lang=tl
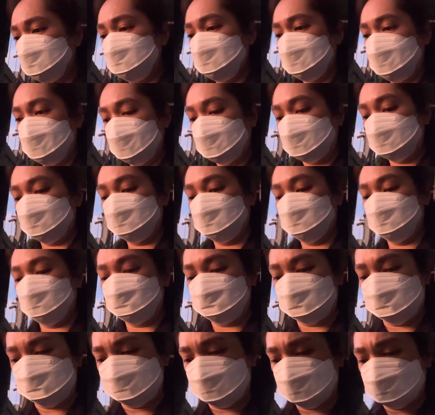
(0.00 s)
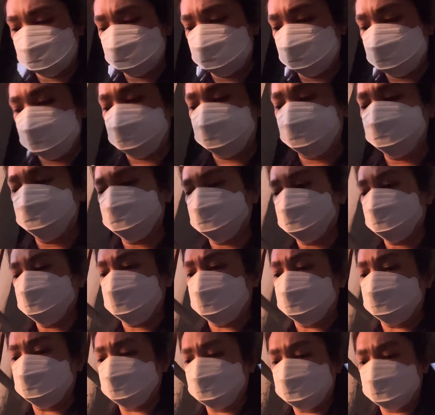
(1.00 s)
makakatulong din sa kanila for
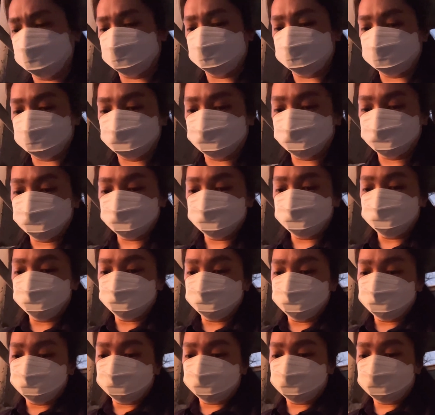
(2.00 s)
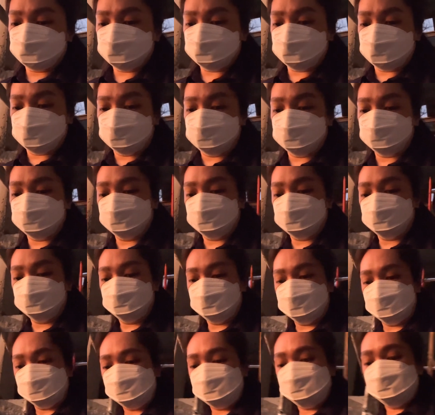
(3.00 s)
one week. ba diba?
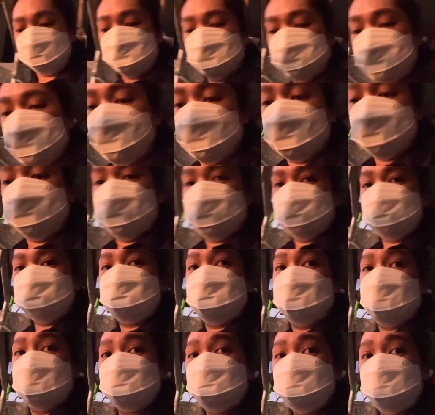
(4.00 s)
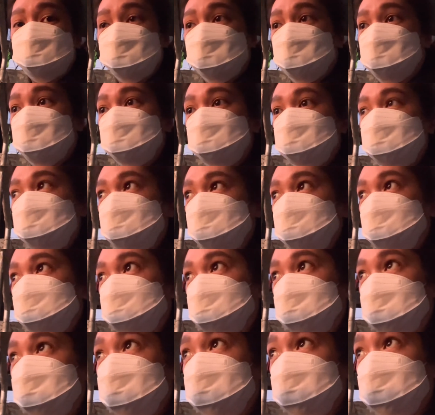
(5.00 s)
Less less gastos
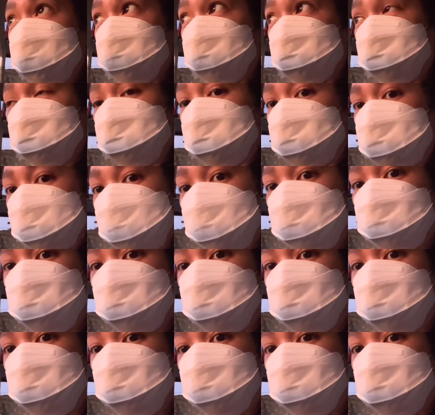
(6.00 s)
and less